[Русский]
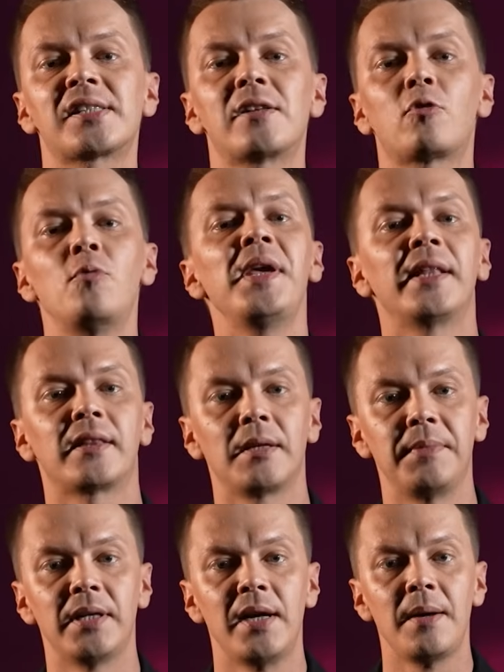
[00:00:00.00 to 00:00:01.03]
с
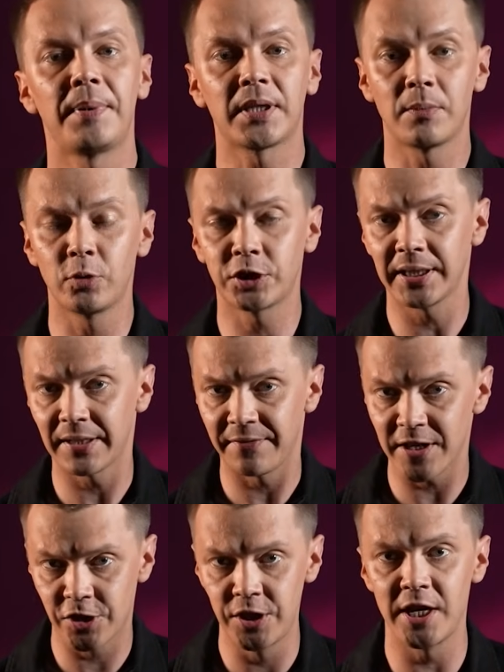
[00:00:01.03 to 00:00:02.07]
документами», потому что это
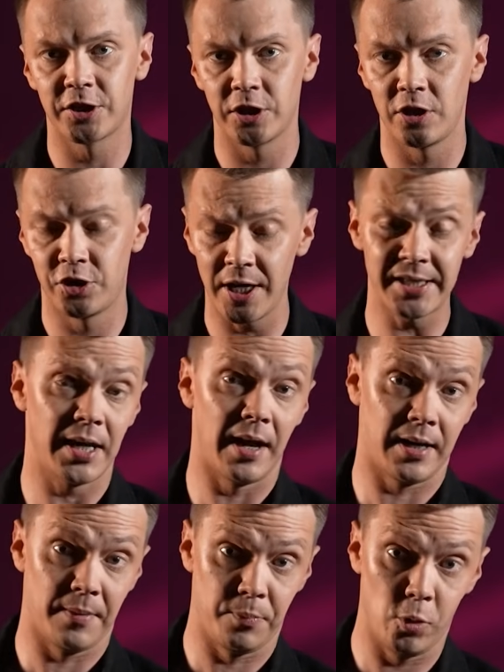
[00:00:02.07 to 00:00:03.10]
важнейшая часть
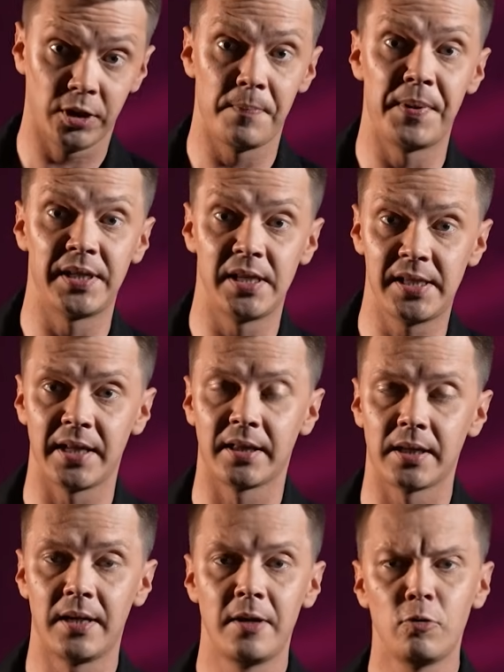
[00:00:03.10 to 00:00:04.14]
работы
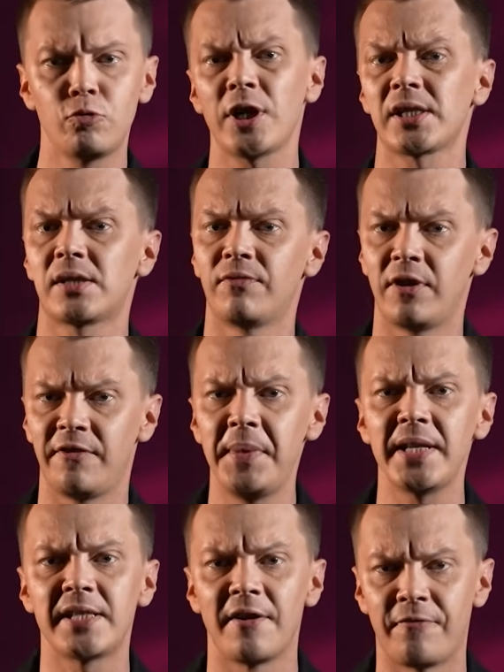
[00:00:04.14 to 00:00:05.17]
президента. Участвуя в
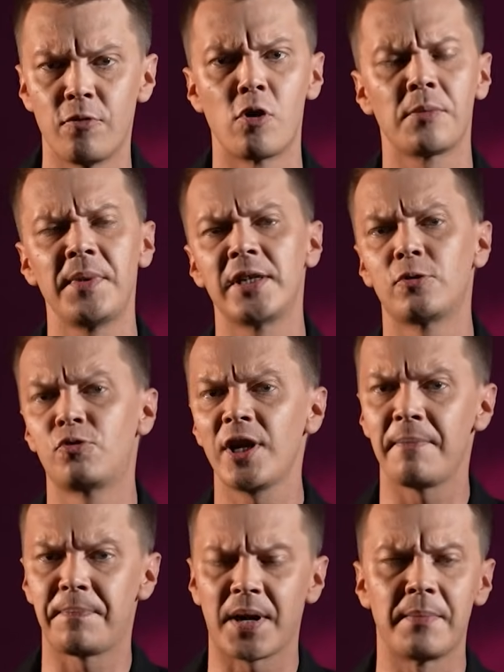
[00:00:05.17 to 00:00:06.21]
медиафоруме,
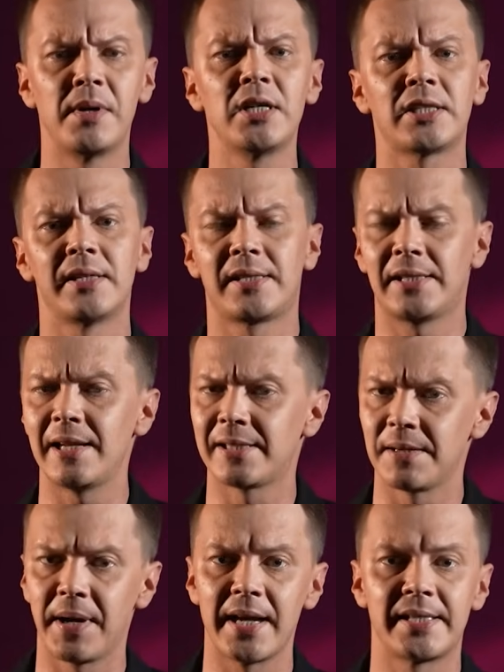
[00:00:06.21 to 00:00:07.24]
изучая промышленность,
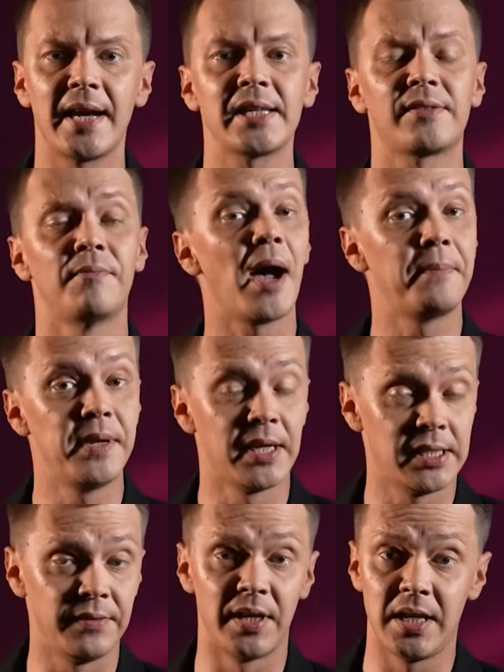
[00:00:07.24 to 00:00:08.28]
сельским хозяйством,
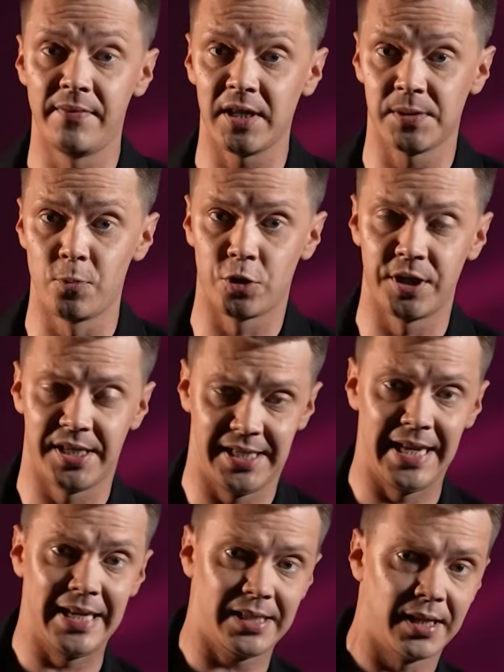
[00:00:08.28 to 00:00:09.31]
объективно невозможно
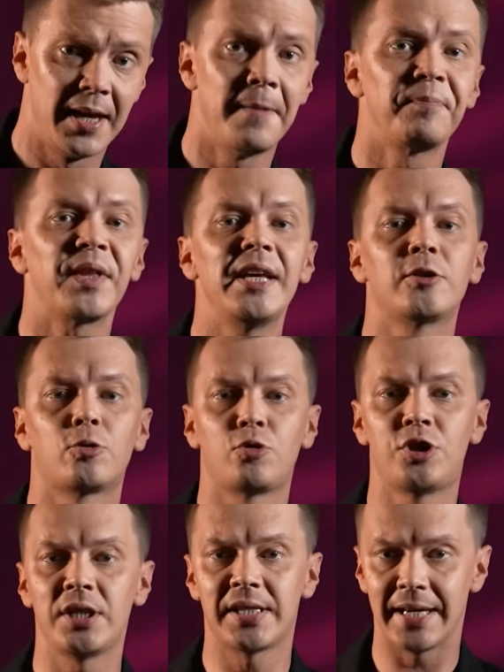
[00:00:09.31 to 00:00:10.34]
сесть и
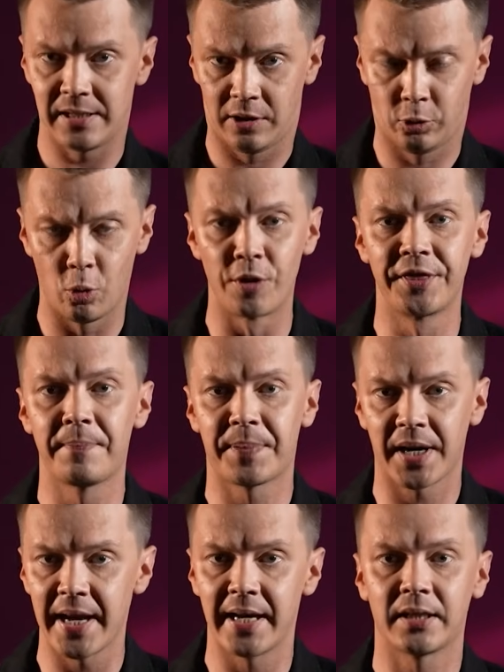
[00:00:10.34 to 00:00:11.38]
изучить эти тонны
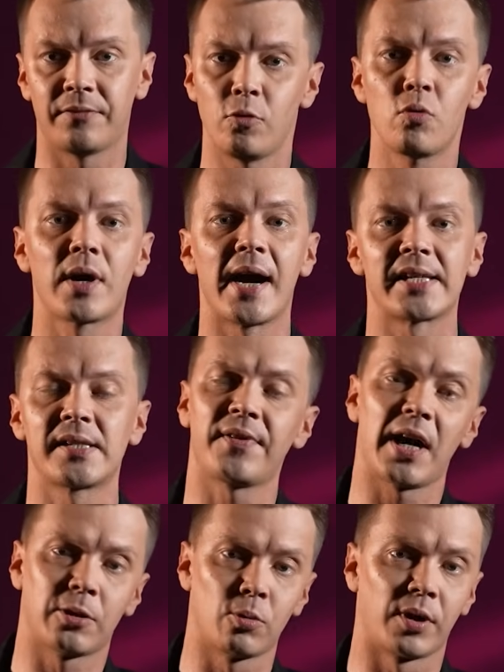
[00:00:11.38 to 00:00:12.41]
проектов указов,
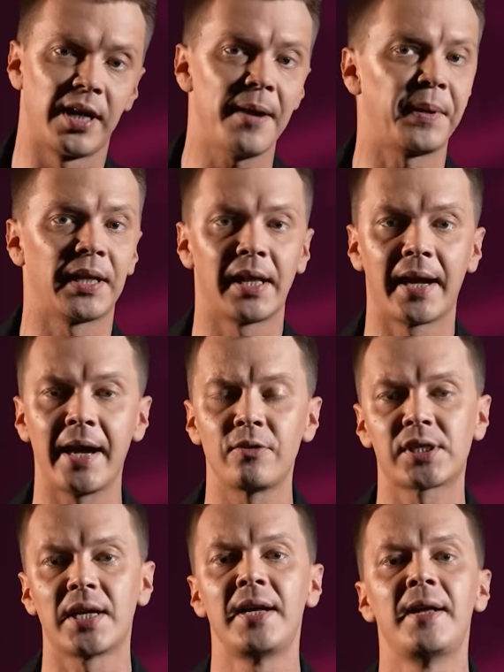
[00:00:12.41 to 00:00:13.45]
которые
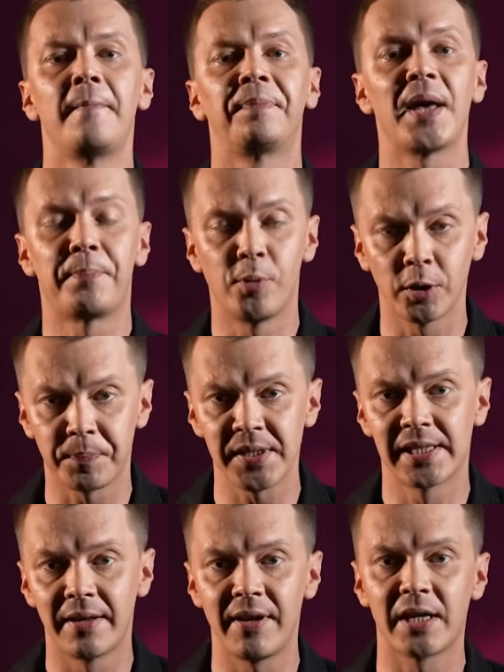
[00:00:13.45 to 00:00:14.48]
предлагаются на подпись
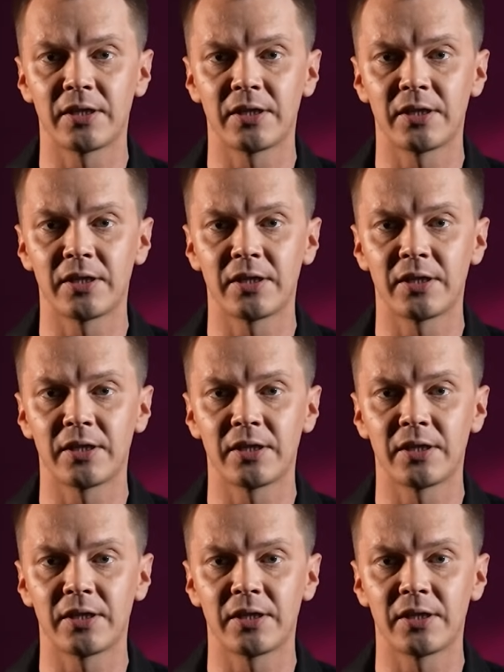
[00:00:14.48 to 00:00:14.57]
главе